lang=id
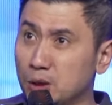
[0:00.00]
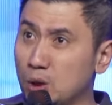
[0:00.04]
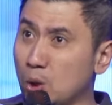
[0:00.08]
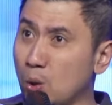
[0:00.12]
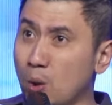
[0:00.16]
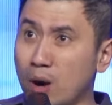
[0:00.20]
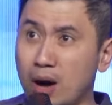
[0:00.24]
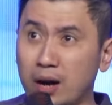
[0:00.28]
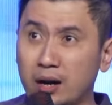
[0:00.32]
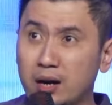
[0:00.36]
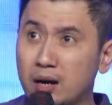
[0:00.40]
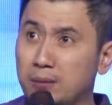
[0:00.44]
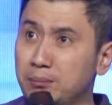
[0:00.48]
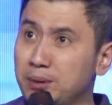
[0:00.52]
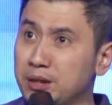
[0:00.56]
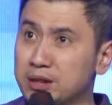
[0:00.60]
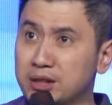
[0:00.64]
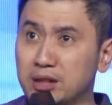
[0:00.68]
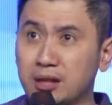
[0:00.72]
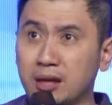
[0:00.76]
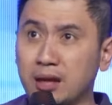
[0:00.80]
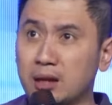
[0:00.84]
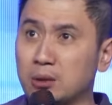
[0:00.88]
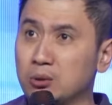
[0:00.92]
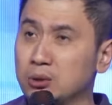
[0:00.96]
Doa kami
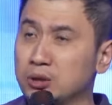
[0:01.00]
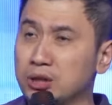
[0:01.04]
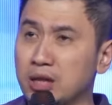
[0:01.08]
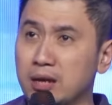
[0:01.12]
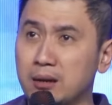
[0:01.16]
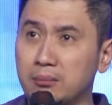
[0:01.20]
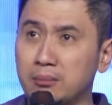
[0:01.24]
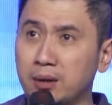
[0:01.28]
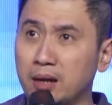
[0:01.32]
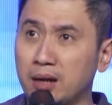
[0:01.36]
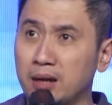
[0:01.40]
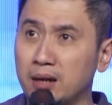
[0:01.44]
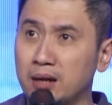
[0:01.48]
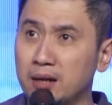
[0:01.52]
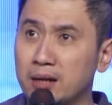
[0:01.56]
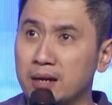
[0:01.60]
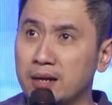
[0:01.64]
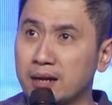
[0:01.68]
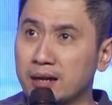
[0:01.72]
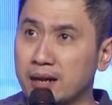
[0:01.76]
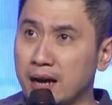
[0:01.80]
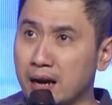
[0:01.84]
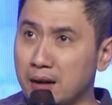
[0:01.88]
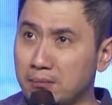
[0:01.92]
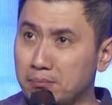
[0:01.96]
selalu sama.
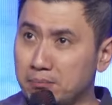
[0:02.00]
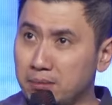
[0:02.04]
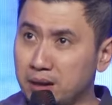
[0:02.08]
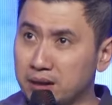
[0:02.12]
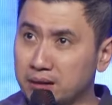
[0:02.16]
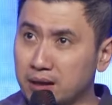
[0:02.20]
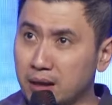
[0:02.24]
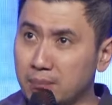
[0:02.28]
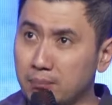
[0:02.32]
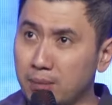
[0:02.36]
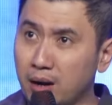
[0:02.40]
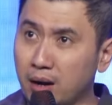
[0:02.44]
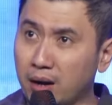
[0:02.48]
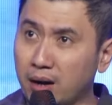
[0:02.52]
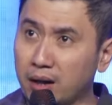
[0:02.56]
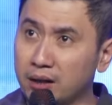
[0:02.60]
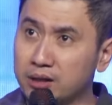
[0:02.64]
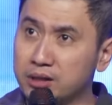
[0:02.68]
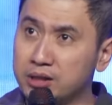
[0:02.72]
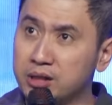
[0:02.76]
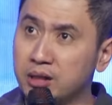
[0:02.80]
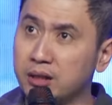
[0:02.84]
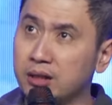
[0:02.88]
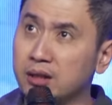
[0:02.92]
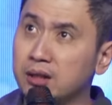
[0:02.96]
Kami tambah
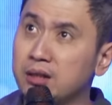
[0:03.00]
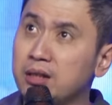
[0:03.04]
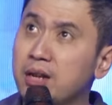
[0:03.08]
kecil,